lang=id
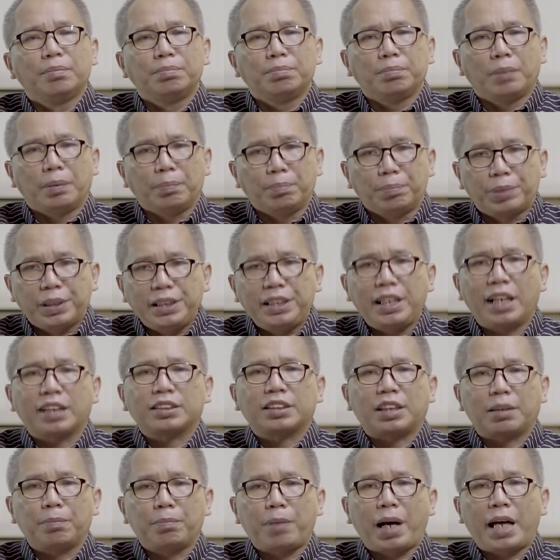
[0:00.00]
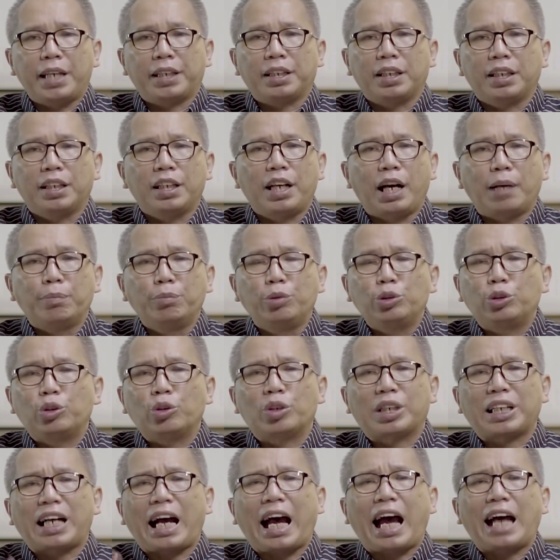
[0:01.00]
Memberi yang terbaik nggak
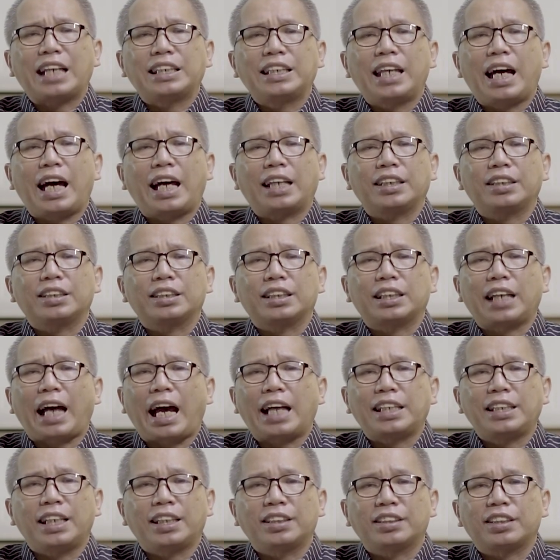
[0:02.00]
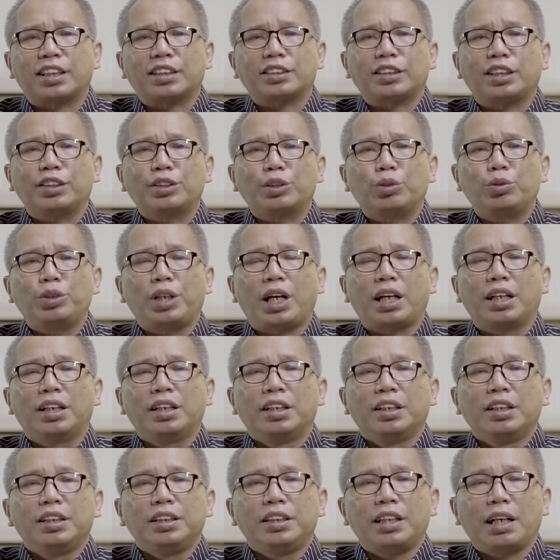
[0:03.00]
butuh keadaan-keadaan tertentu yang
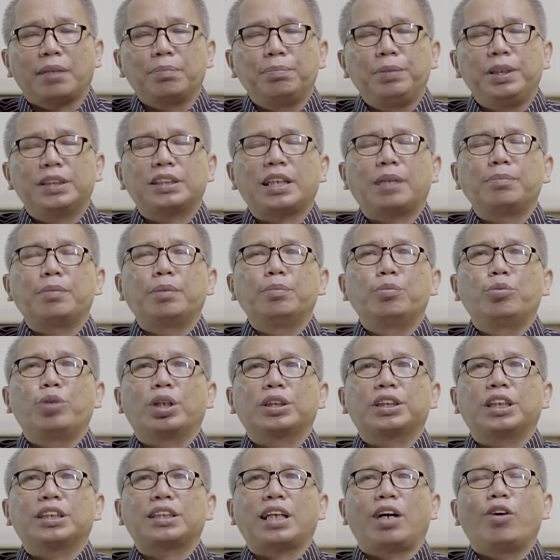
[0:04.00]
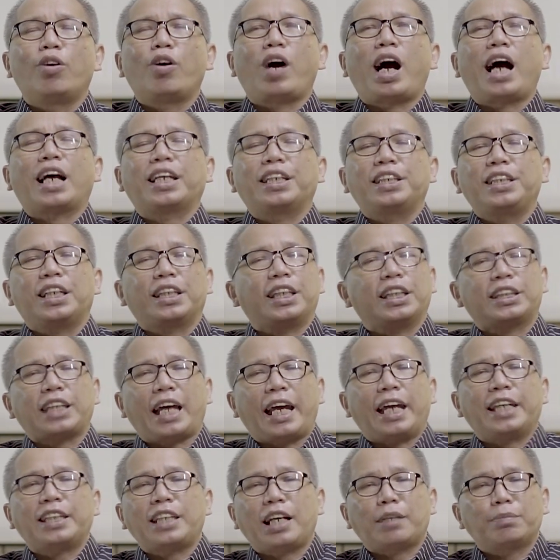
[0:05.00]
yang bisa membuat kita oh akhirnya
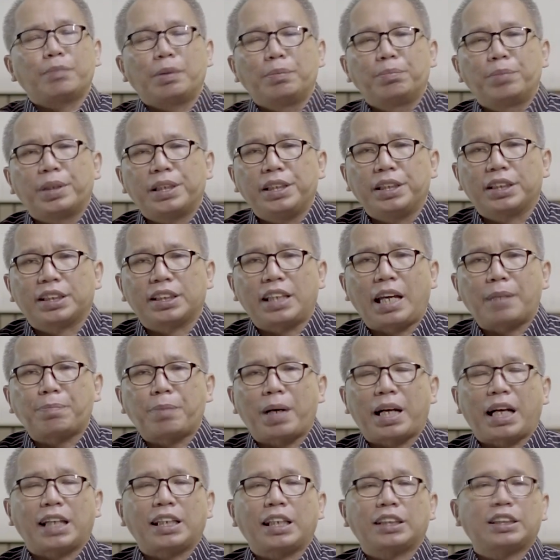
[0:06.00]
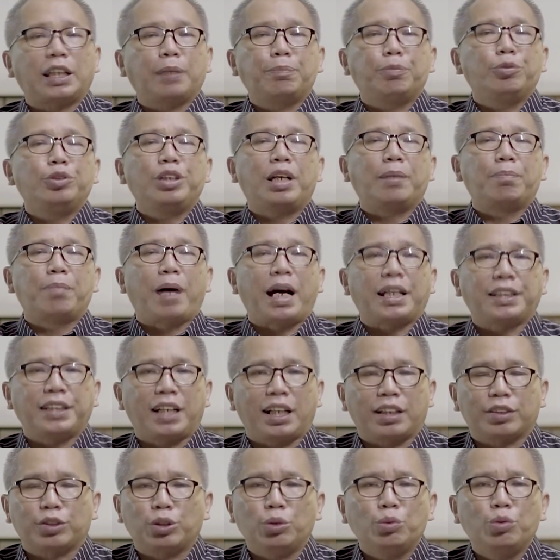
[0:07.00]
kita enak memberi. Kenapa? Karena saya punya
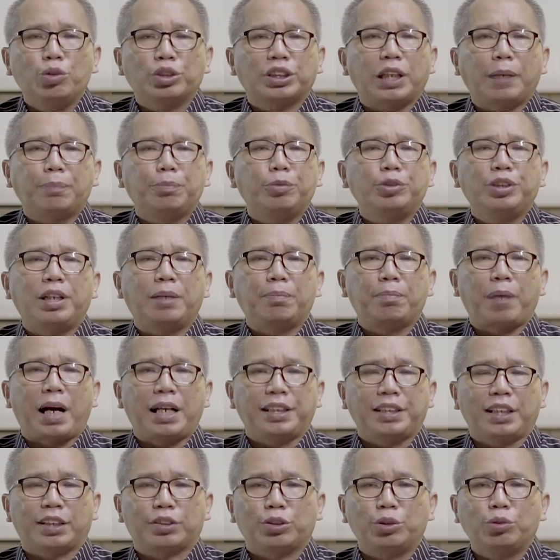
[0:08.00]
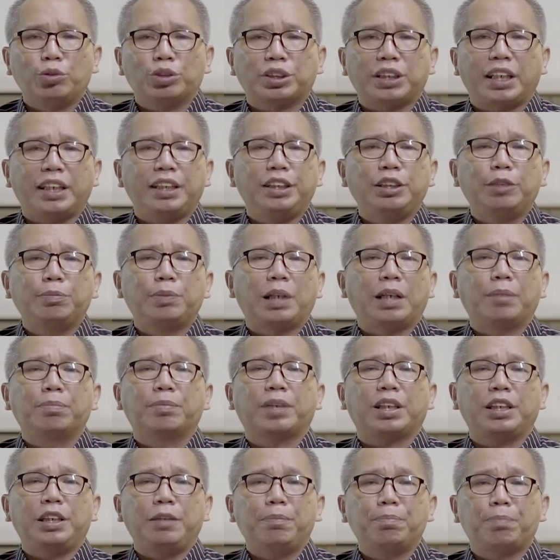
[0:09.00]
banyak. Tunggu saya punya banyak. Tunggu saya hidup
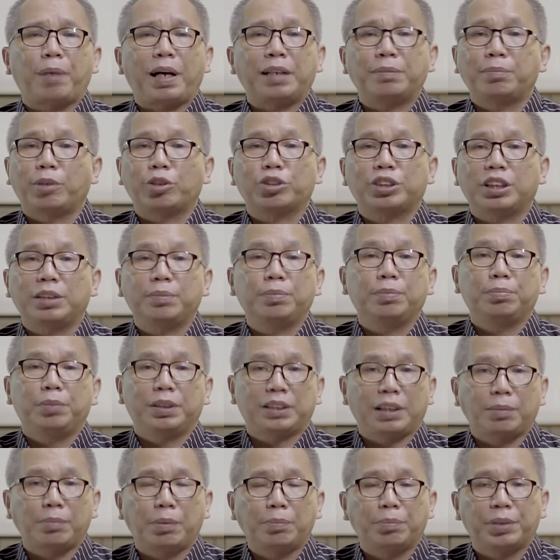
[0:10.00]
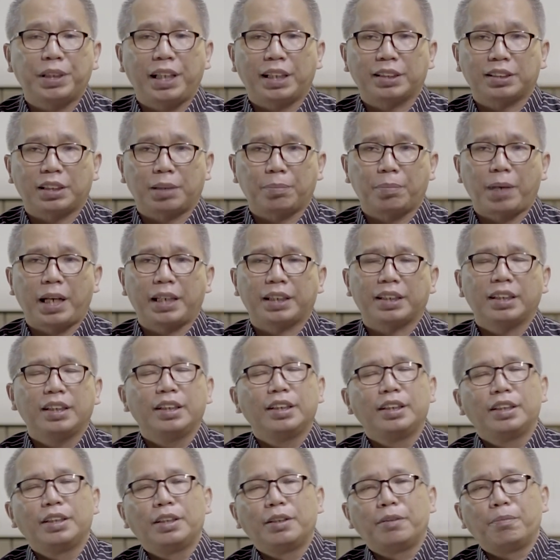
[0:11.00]
dalam kelimpahan baru saya bisa memberi yang
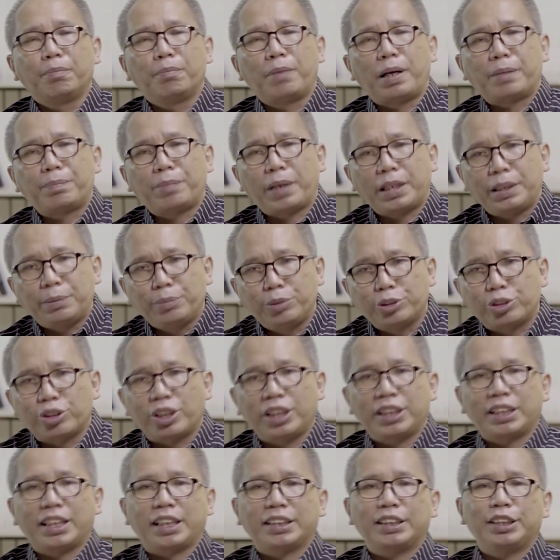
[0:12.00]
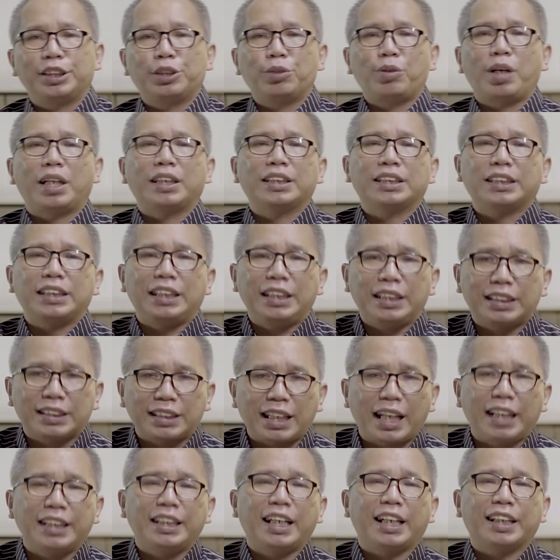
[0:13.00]
terbaik Bapak Ibu sudah dikasih Tuhan
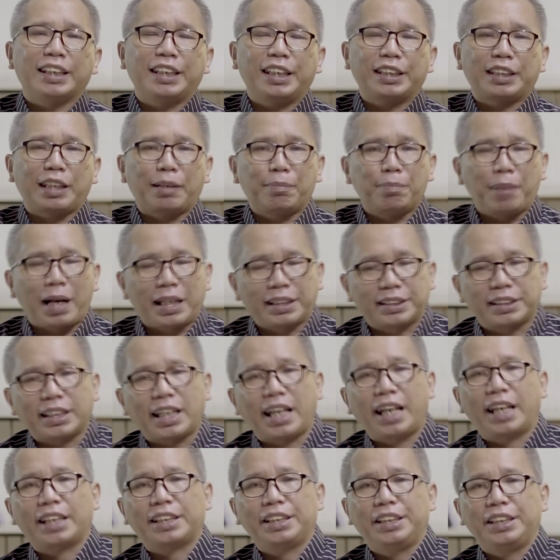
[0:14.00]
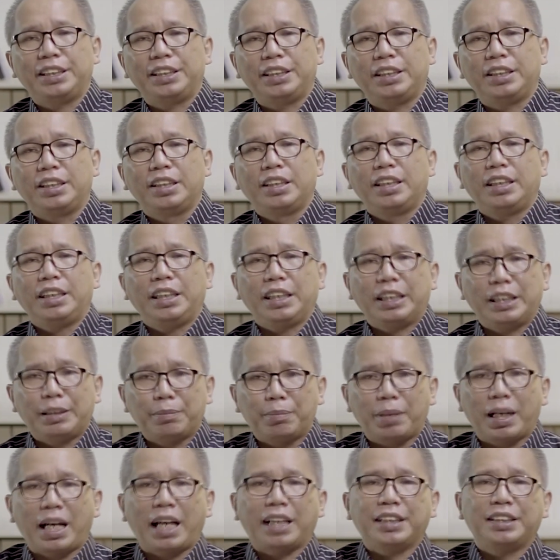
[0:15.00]
kisah yang kita baca hari ini
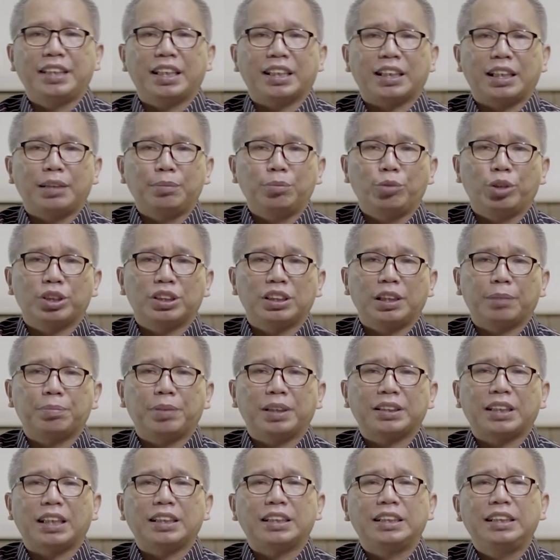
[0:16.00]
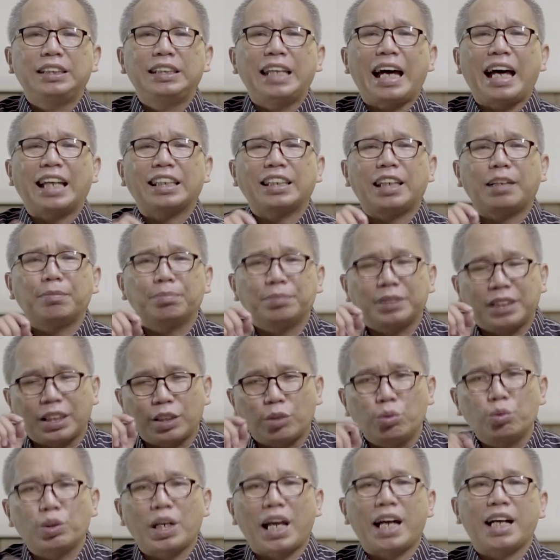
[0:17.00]
ingin mengajarkan buat setiap kita dalam
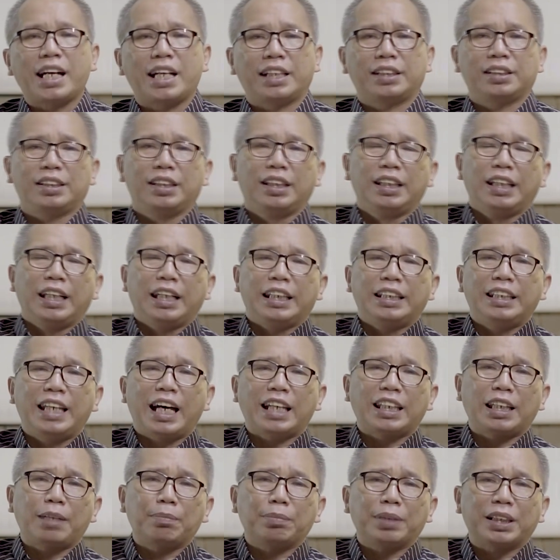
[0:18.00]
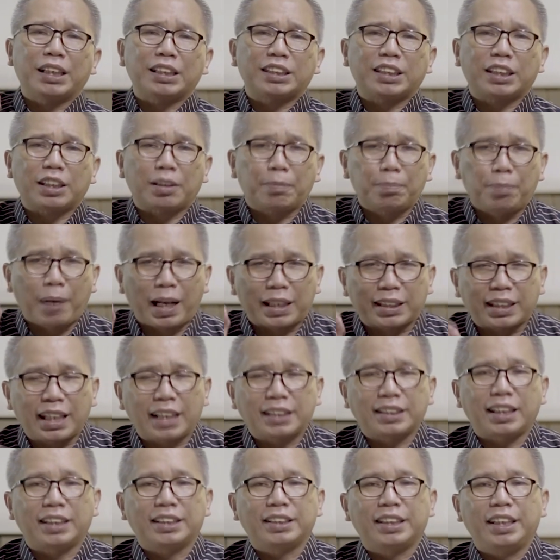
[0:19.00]
kekurangan, dalam
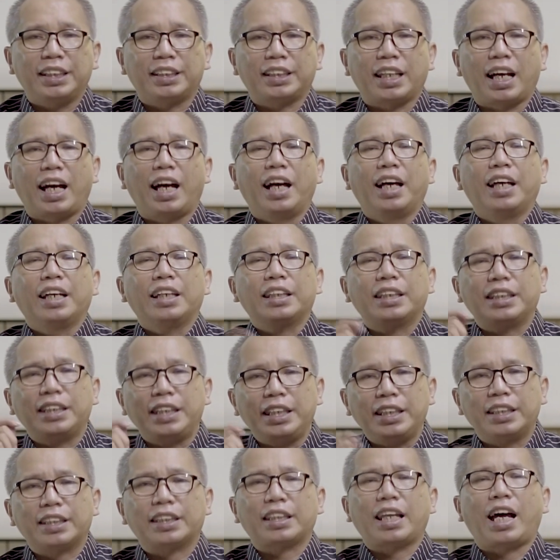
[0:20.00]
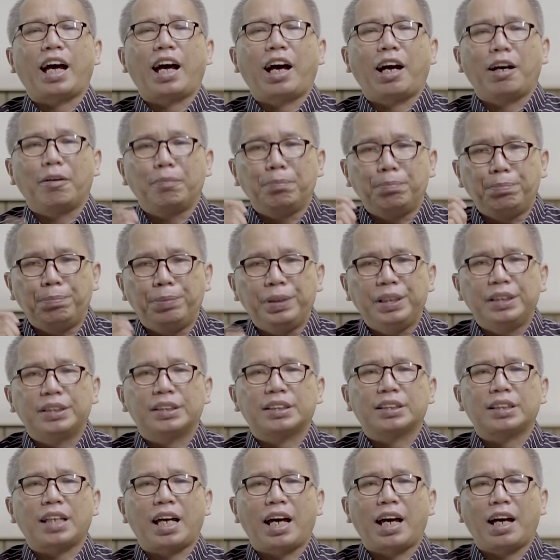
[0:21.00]
keterbatasan kita, kita
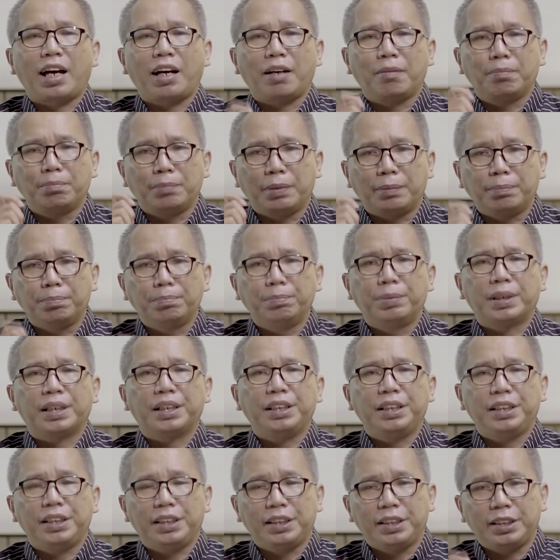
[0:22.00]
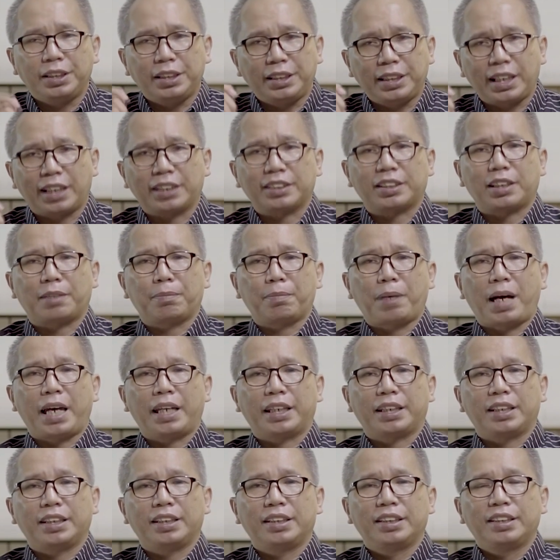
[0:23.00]
bisa memberi yang
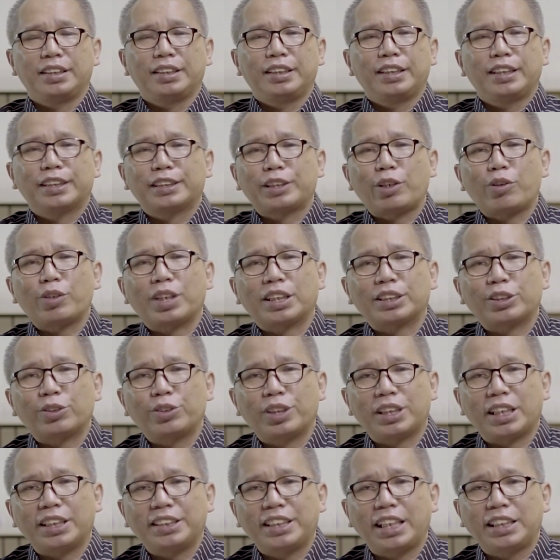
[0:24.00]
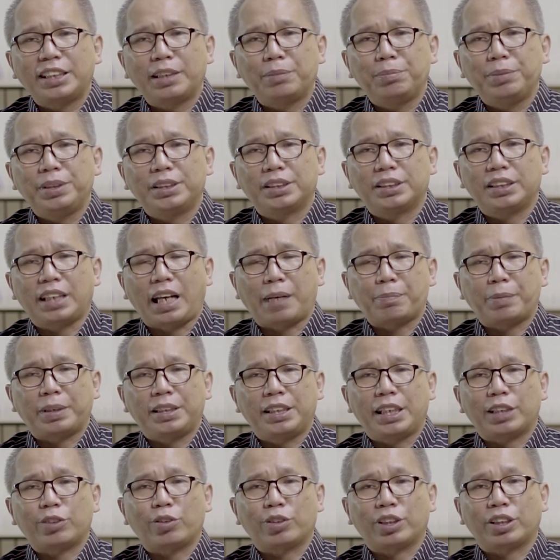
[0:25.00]
terbaik. Tahukah saudara janda miskin, apa
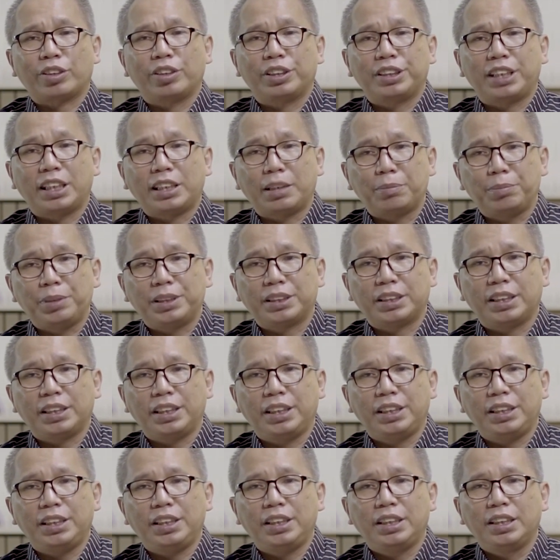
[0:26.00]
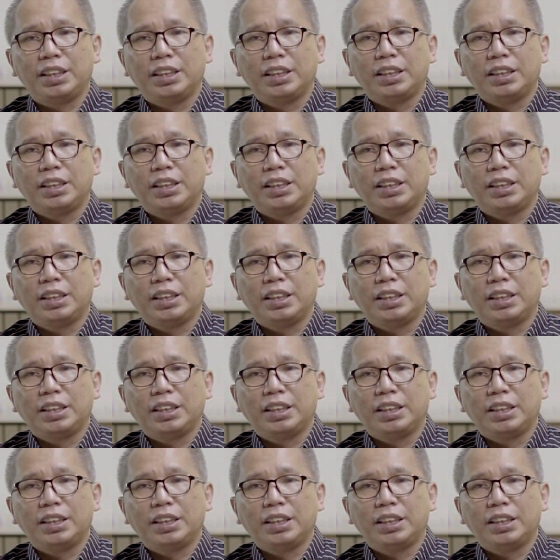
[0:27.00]
yang dilakukan oleh janda miskin ini?